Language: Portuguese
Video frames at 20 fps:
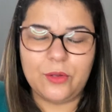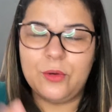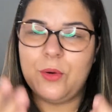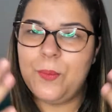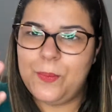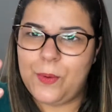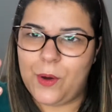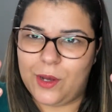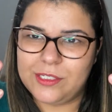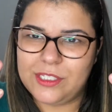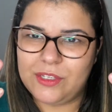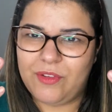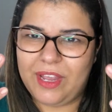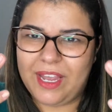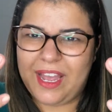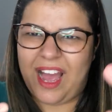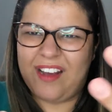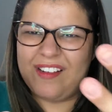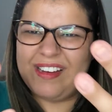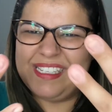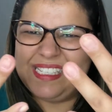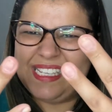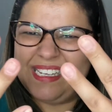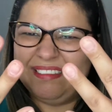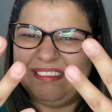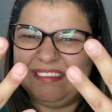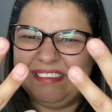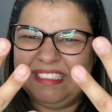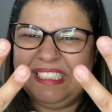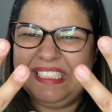eu não posso ficar com
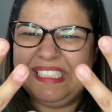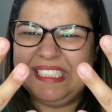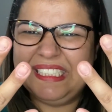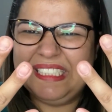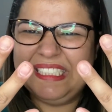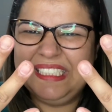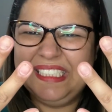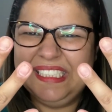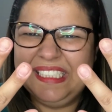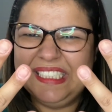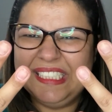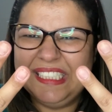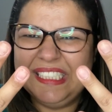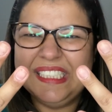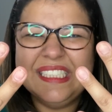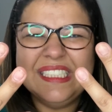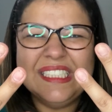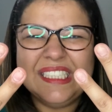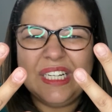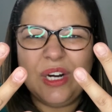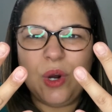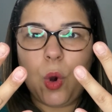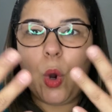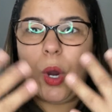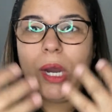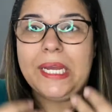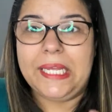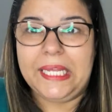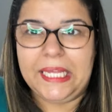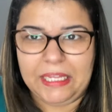essa unha
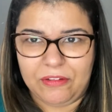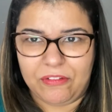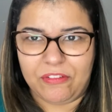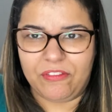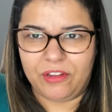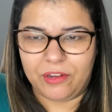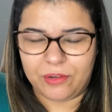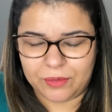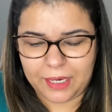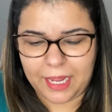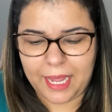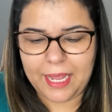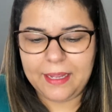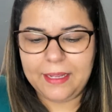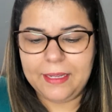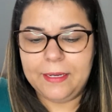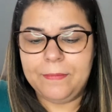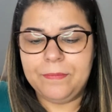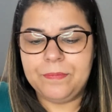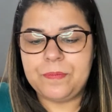horrível, né?